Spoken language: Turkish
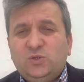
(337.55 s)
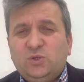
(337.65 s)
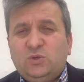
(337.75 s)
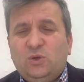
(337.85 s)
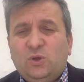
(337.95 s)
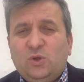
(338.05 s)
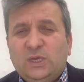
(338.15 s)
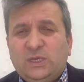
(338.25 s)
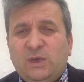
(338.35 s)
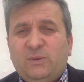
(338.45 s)
Çünkü
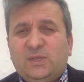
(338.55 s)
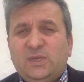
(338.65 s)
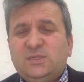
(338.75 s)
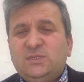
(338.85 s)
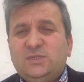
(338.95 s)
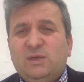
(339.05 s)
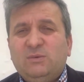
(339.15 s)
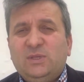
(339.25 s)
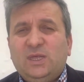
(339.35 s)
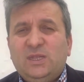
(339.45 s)
GBT
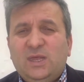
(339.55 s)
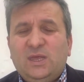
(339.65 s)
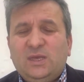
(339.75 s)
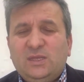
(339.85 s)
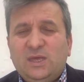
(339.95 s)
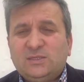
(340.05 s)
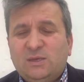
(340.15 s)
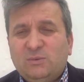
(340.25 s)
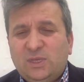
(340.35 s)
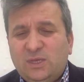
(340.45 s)
sisteminde nereye
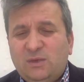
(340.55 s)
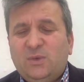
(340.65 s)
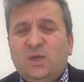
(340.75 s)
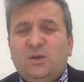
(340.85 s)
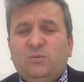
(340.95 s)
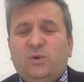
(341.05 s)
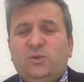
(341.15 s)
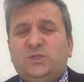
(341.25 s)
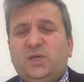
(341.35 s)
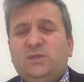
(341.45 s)
gidersem gideyim
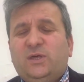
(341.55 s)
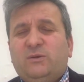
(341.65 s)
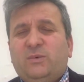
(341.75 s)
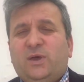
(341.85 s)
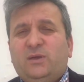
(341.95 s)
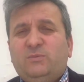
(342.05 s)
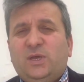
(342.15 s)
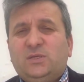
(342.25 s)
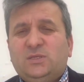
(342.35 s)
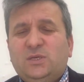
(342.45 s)
polis, jandarma,
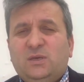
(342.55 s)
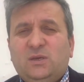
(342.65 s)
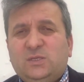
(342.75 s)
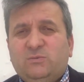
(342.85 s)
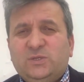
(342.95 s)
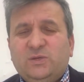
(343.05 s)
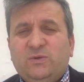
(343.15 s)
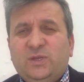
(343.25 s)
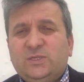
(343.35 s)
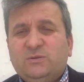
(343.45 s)
bekçi,
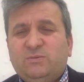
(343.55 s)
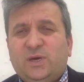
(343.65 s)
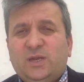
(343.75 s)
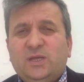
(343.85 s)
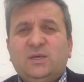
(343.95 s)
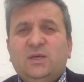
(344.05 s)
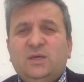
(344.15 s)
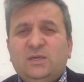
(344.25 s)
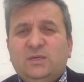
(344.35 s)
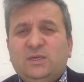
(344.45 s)
sivil istihbarat
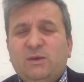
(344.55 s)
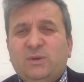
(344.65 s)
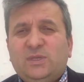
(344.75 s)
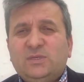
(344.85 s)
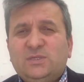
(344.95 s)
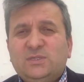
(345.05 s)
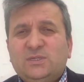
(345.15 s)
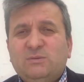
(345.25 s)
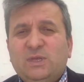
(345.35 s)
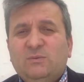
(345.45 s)
GBT
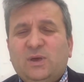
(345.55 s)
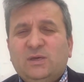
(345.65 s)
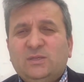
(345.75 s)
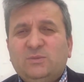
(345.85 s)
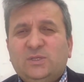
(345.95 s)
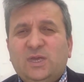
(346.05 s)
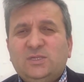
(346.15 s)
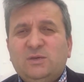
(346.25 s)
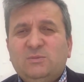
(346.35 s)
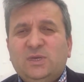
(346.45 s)
sistemine adımı,
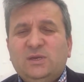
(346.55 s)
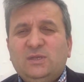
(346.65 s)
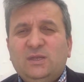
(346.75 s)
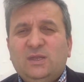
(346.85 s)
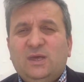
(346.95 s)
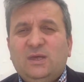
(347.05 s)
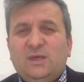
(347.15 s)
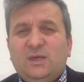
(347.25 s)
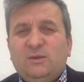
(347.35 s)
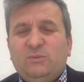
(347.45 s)
TC'mi girdiğinde
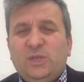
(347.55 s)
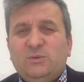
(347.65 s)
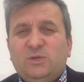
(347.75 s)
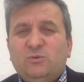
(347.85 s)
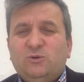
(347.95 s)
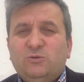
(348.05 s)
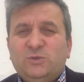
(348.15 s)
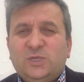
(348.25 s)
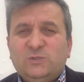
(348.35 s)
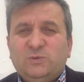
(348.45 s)
benim kim
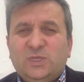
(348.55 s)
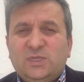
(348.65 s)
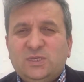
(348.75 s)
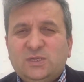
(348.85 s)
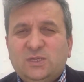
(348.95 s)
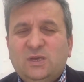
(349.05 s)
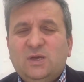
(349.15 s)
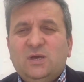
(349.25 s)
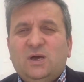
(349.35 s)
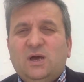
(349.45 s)
olduğumu tespit edecekti.
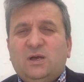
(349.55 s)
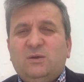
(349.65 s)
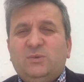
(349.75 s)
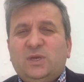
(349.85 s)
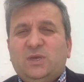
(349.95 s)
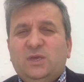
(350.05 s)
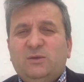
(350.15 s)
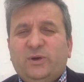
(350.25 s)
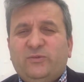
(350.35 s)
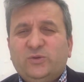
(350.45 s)
Hakkımdaki
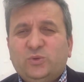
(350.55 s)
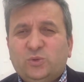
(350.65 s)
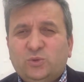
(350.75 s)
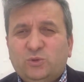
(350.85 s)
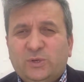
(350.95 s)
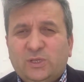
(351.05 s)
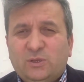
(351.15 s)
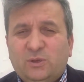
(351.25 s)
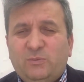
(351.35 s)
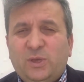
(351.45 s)
ihbar ve
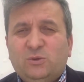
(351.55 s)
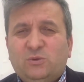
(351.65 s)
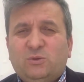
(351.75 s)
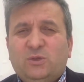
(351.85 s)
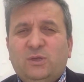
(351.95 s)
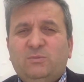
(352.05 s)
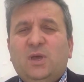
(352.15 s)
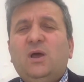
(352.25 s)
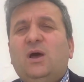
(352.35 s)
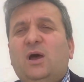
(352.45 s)
soruşturmadan dolayı beni
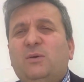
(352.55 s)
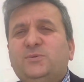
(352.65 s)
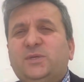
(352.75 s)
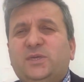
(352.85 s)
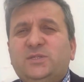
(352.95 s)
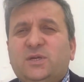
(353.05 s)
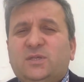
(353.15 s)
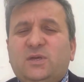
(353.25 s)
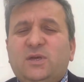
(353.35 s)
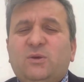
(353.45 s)
tutuklayıp
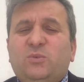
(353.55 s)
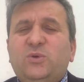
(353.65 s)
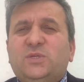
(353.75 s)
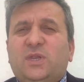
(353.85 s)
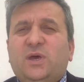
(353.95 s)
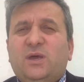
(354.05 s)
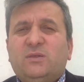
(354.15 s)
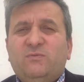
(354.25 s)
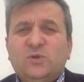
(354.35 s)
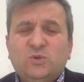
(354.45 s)
hapsatacaktı. Bu yüzden
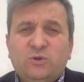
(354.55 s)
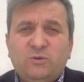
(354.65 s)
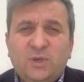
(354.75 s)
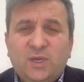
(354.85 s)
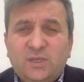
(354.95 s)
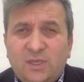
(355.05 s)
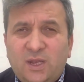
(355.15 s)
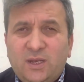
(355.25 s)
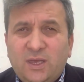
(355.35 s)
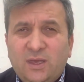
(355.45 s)
hayatım özgürlüğüm
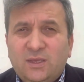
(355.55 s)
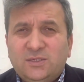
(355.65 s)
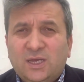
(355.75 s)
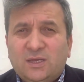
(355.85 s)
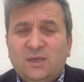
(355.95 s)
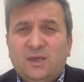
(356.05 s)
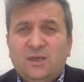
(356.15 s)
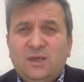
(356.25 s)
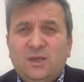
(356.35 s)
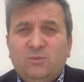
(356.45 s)
tehlikeye girecekti.
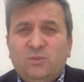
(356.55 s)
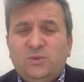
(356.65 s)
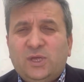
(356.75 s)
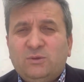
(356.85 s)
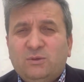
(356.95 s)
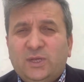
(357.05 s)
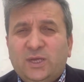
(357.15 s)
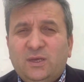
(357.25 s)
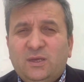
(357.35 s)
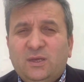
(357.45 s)
Bundan
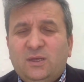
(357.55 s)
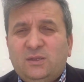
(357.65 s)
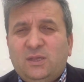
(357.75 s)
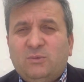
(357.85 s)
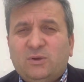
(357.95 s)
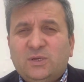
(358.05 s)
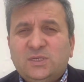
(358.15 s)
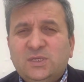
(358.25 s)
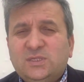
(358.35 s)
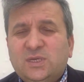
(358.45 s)
dolayı
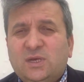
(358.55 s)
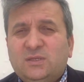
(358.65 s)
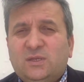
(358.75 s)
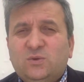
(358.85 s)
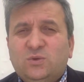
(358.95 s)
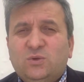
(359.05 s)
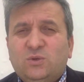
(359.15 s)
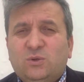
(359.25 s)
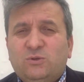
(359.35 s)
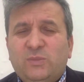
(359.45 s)
demokrasi insan hakları
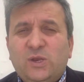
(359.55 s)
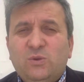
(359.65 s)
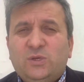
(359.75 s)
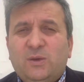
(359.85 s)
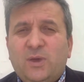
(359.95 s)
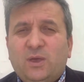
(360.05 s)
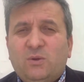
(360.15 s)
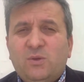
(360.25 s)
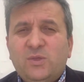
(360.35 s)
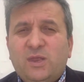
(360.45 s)
hukukun oldu. Beni ülkeme
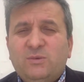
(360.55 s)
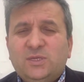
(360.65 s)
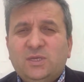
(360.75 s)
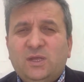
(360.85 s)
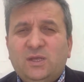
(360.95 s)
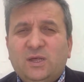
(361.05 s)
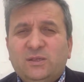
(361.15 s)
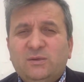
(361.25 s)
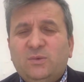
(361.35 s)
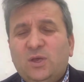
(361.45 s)
göndermeyeceğine
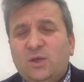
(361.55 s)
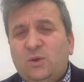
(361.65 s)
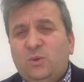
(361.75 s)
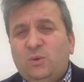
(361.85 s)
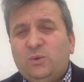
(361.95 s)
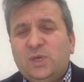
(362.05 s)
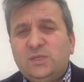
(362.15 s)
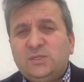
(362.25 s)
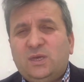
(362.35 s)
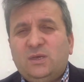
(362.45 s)
inandım.
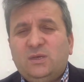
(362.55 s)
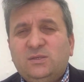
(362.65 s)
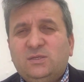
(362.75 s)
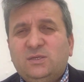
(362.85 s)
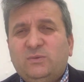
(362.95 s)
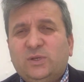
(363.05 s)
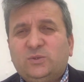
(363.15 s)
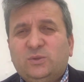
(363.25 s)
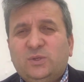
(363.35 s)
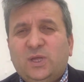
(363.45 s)
Ülkenize sığınmak
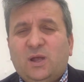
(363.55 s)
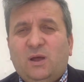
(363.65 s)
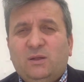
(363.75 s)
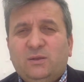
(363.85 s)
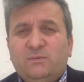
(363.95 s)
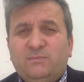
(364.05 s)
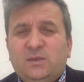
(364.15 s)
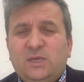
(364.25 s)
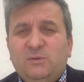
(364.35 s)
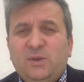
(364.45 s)
zorunda kaldım
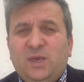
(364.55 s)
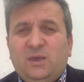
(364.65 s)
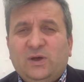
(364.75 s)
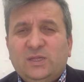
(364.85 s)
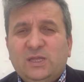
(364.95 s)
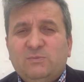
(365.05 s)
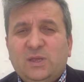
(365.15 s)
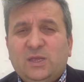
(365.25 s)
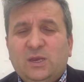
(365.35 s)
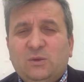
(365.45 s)
gibi ifade
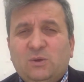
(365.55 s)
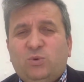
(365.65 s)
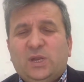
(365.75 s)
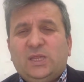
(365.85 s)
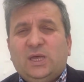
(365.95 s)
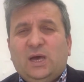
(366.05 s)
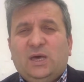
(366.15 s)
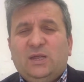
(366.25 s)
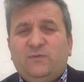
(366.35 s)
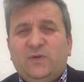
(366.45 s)
etmek gerekiyor. Burada
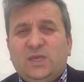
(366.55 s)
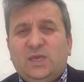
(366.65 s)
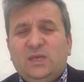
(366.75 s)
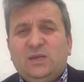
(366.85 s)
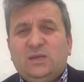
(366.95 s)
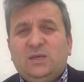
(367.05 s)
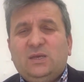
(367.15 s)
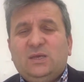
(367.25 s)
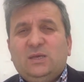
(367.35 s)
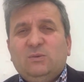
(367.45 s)
ana fikir
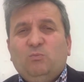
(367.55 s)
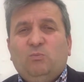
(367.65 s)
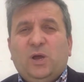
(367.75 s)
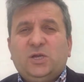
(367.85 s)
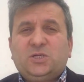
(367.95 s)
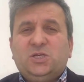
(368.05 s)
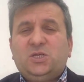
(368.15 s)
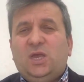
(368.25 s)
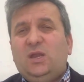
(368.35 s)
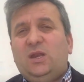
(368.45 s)
başka
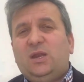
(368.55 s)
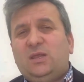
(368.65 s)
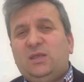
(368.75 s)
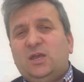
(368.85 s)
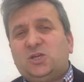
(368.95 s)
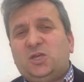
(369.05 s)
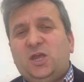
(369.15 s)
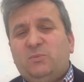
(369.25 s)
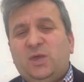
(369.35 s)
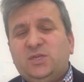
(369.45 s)
şehirlerde
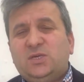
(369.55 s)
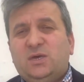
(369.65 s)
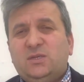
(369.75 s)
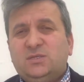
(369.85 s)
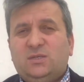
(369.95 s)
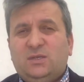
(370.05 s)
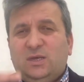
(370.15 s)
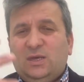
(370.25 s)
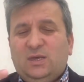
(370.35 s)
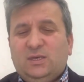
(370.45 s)

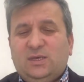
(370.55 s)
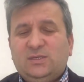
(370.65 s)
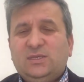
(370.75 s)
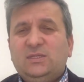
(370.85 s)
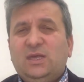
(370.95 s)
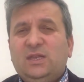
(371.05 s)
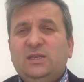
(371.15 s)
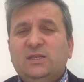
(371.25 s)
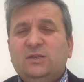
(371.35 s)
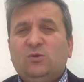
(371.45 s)
yaşayamayacağınızın kesin
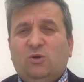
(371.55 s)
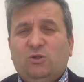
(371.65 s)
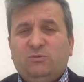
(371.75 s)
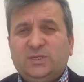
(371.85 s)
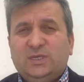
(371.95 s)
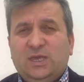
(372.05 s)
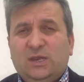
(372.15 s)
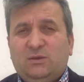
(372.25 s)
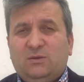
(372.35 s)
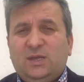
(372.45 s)
delilinin olması
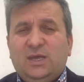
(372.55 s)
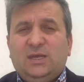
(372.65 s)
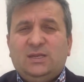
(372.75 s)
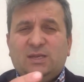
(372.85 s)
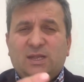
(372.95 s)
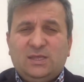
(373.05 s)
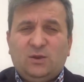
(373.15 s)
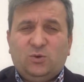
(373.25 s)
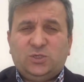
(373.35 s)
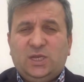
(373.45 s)
gerekiyor.
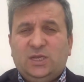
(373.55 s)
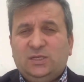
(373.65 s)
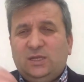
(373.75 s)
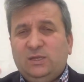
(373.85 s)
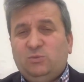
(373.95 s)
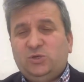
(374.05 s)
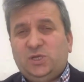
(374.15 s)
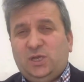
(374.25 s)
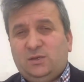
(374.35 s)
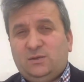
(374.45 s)
Neden o şehir değil de bu
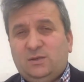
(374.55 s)
şehir?